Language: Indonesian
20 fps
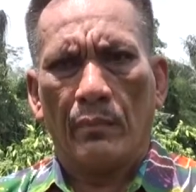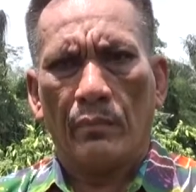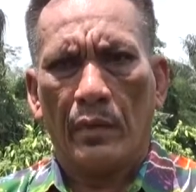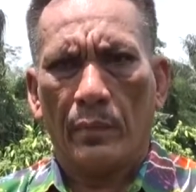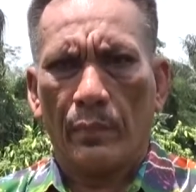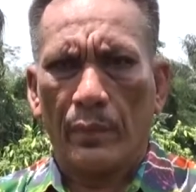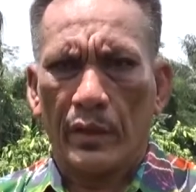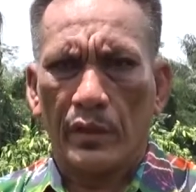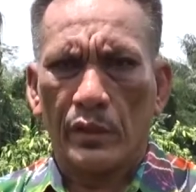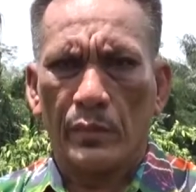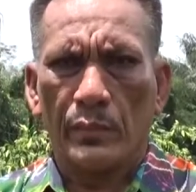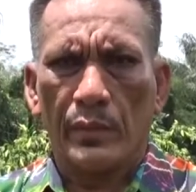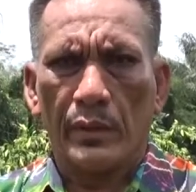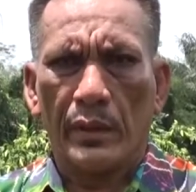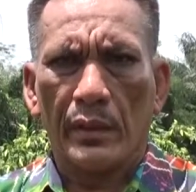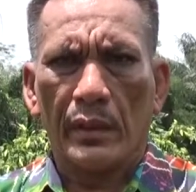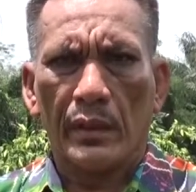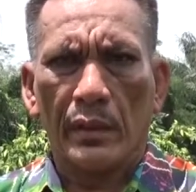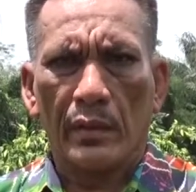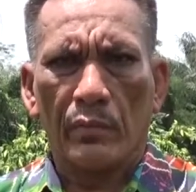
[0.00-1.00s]

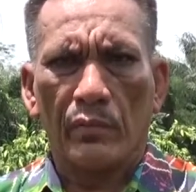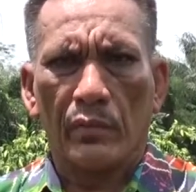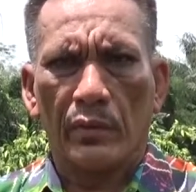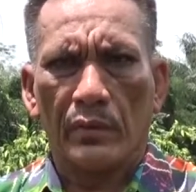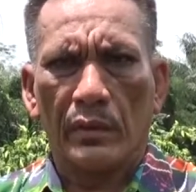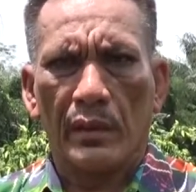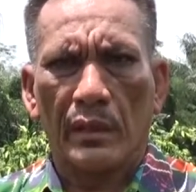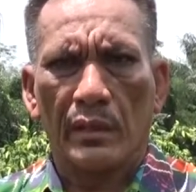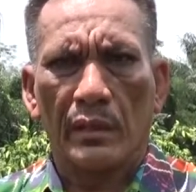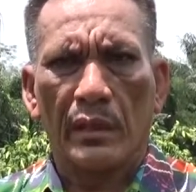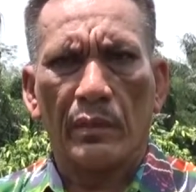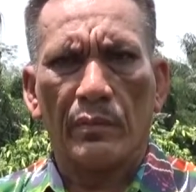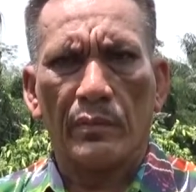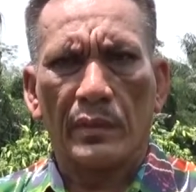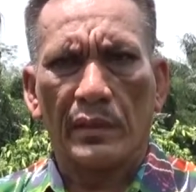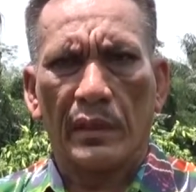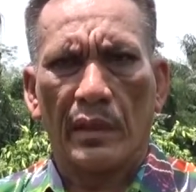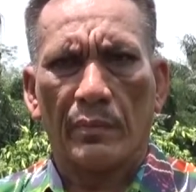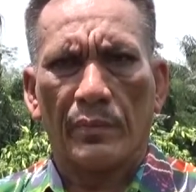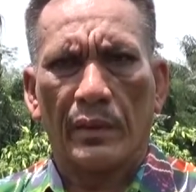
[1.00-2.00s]
BPSB, kemudian ke
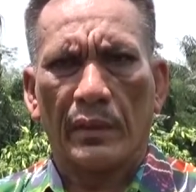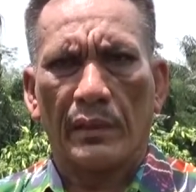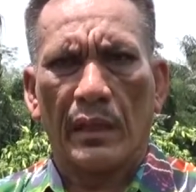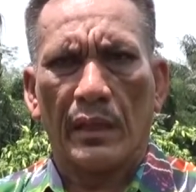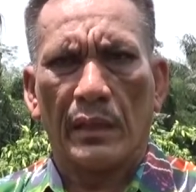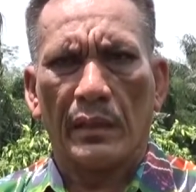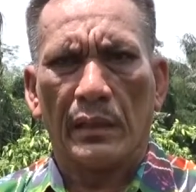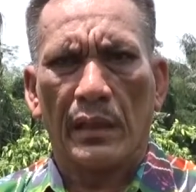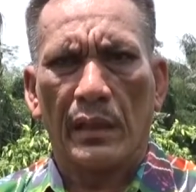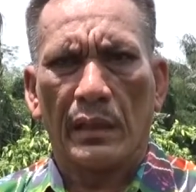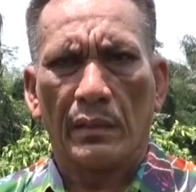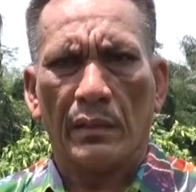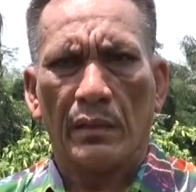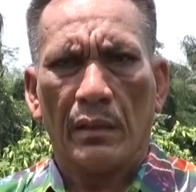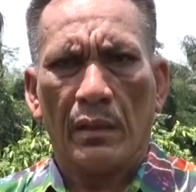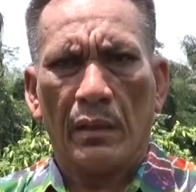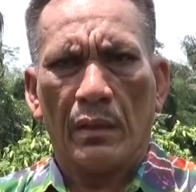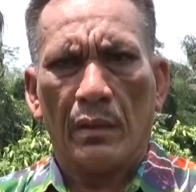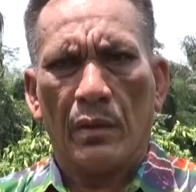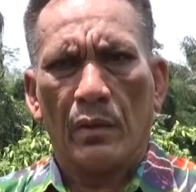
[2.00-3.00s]
Kementerian Pertanian
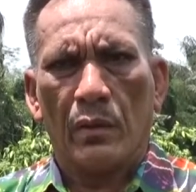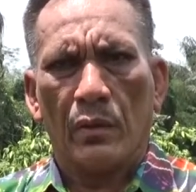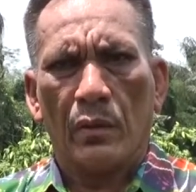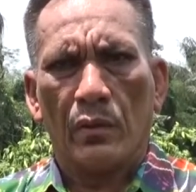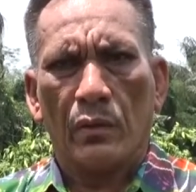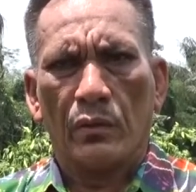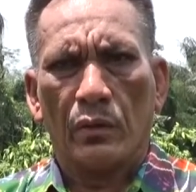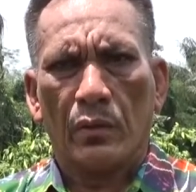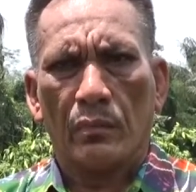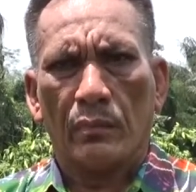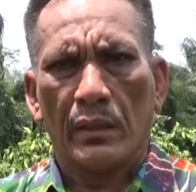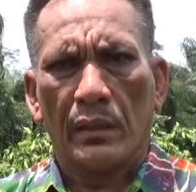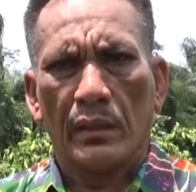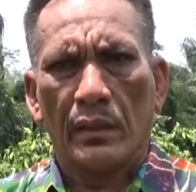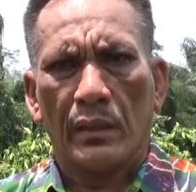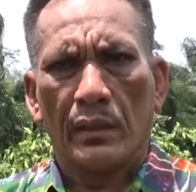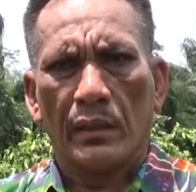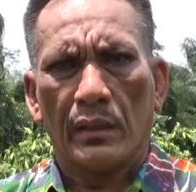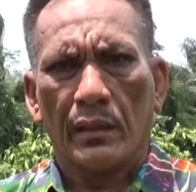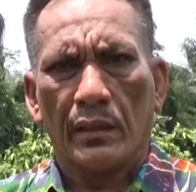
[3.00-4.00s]
untuk
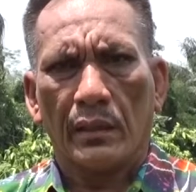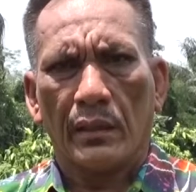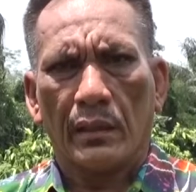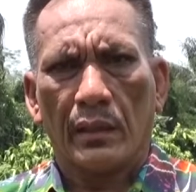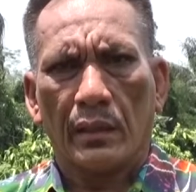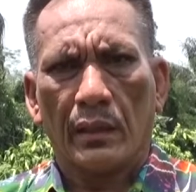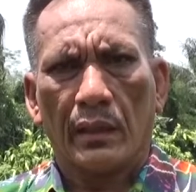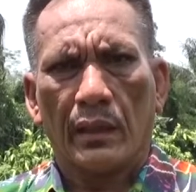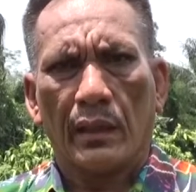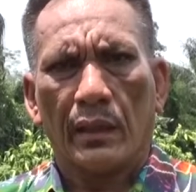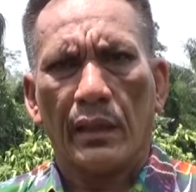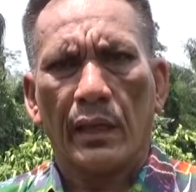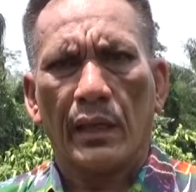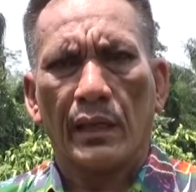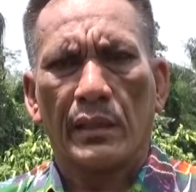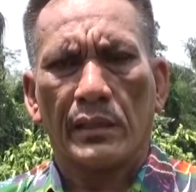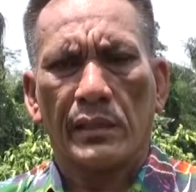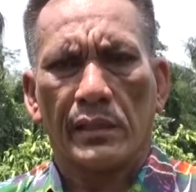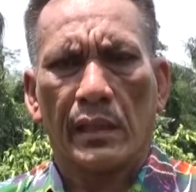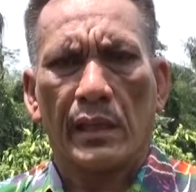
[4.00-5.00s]
menjadi
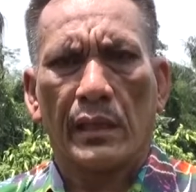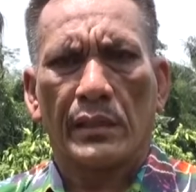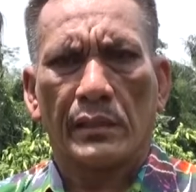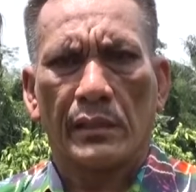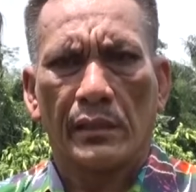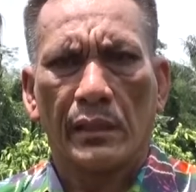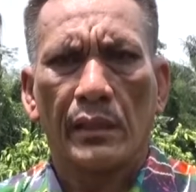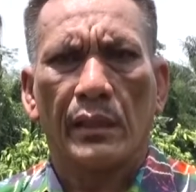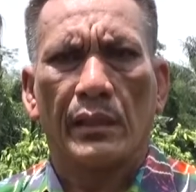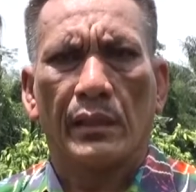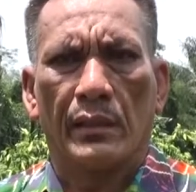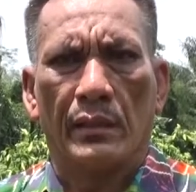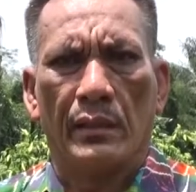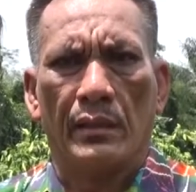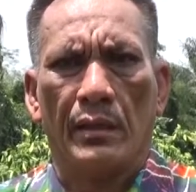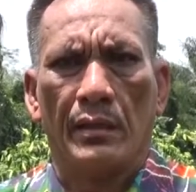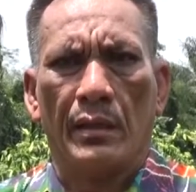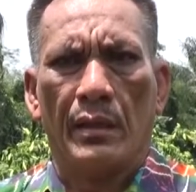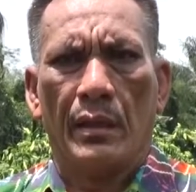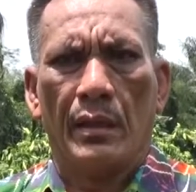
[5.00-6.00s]
legalisasi
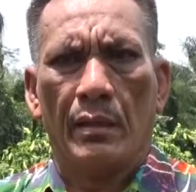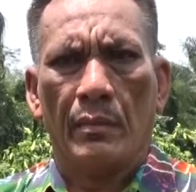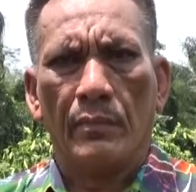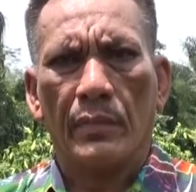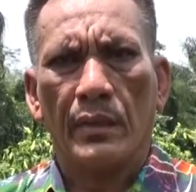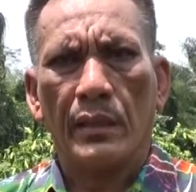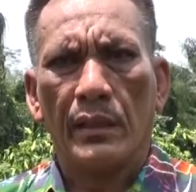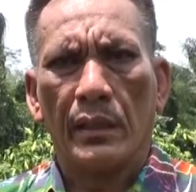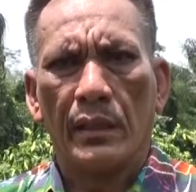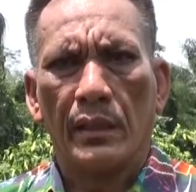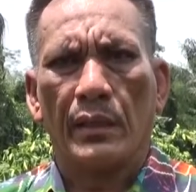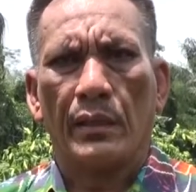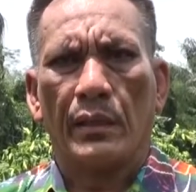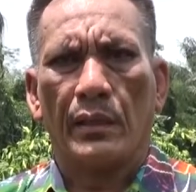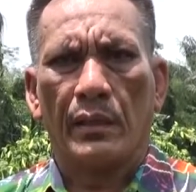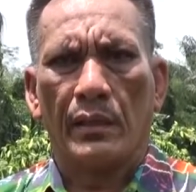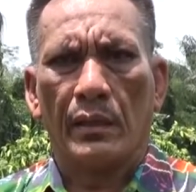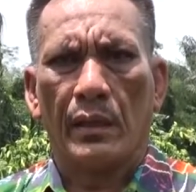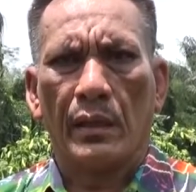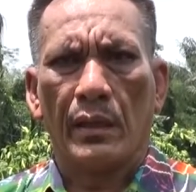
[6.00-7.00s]
benih
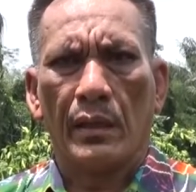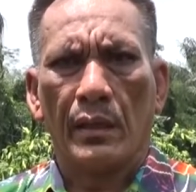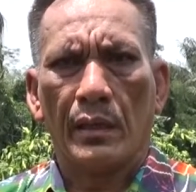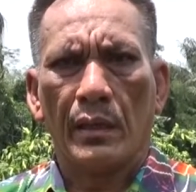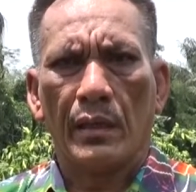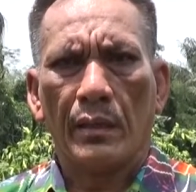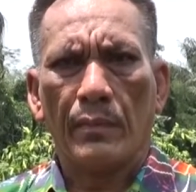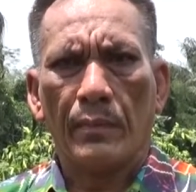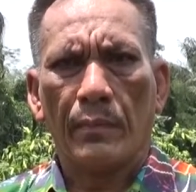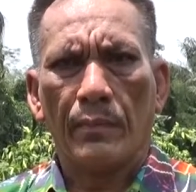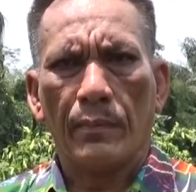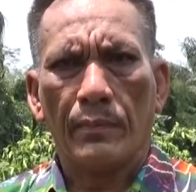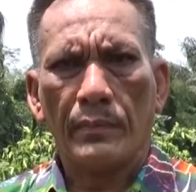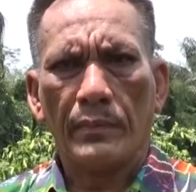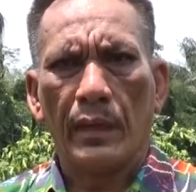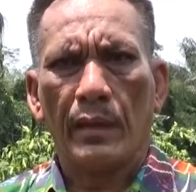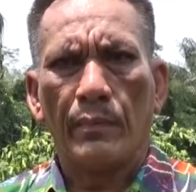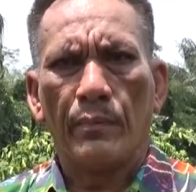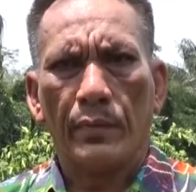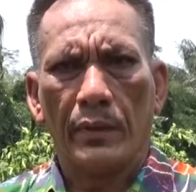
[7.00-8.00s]

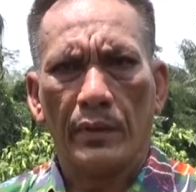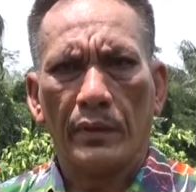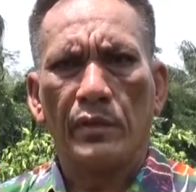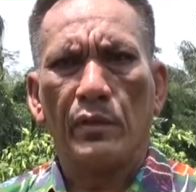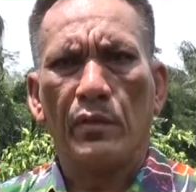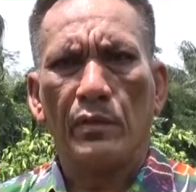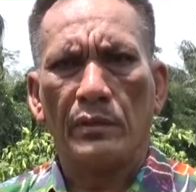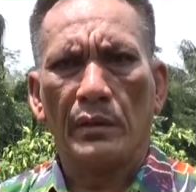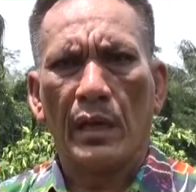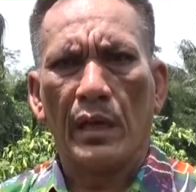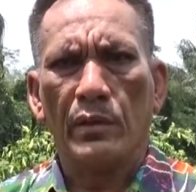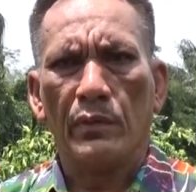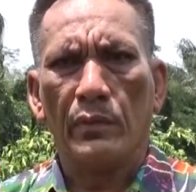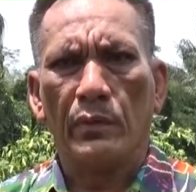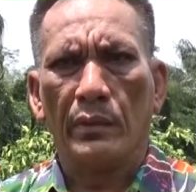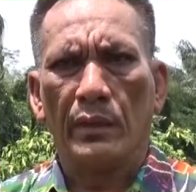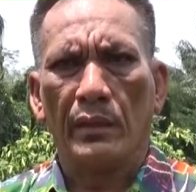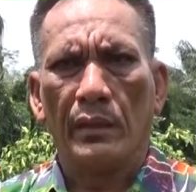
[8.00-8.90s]
cabai Tiong Tanjung